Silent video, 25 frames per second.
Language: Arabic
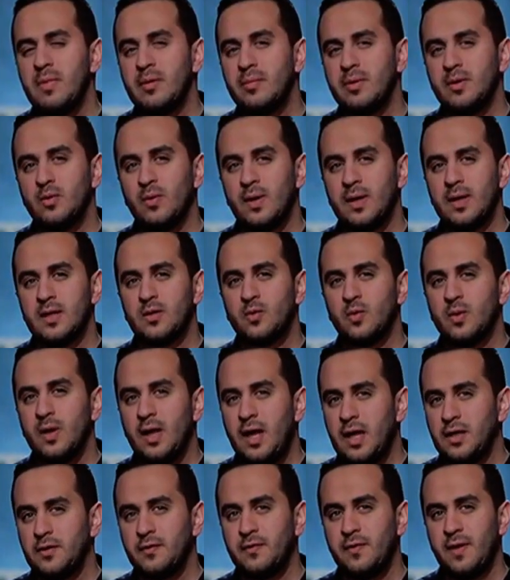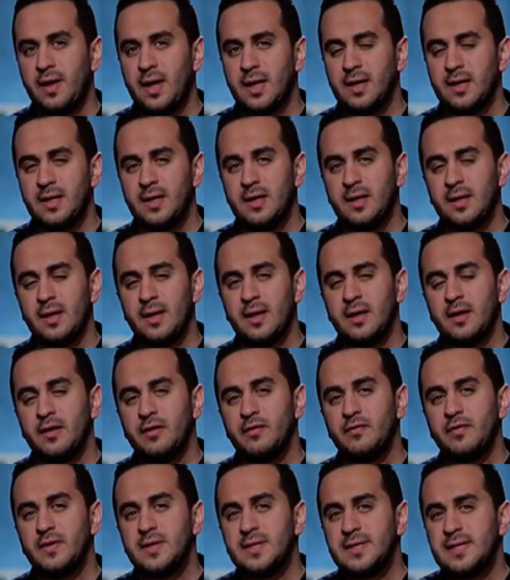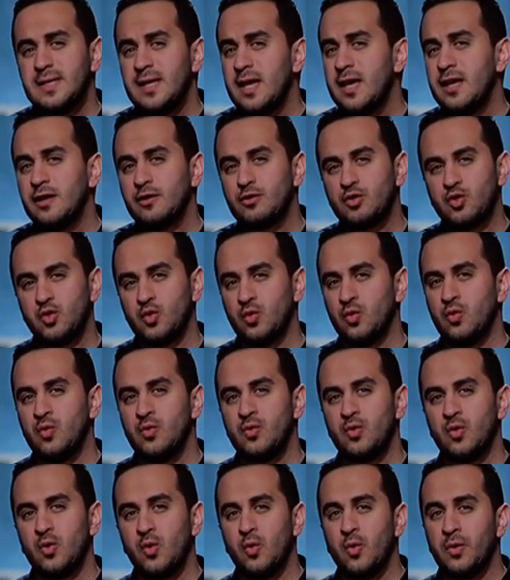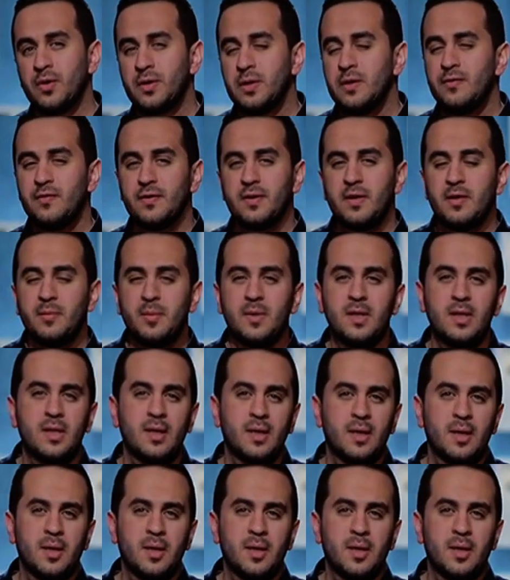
بالولد والعطف عليه في سائر شؤونه والرفق به